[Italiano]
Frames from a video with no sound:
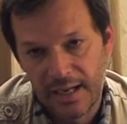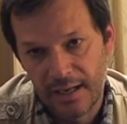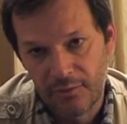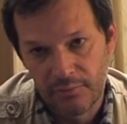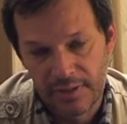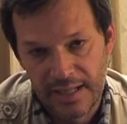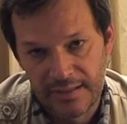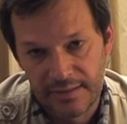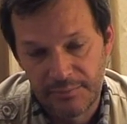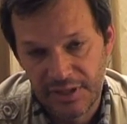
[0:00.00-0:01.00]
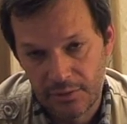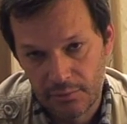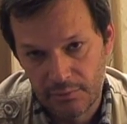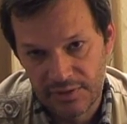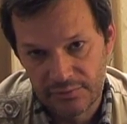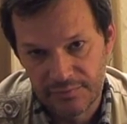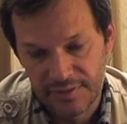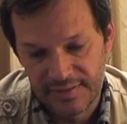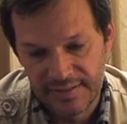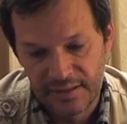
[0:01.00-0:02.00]
a un grande amico, quasi un
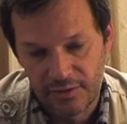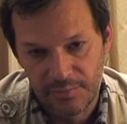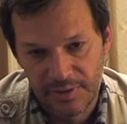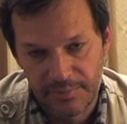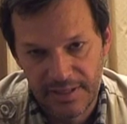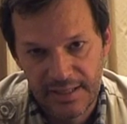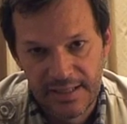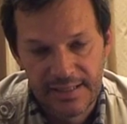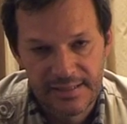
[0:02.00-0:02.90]
fratello per me,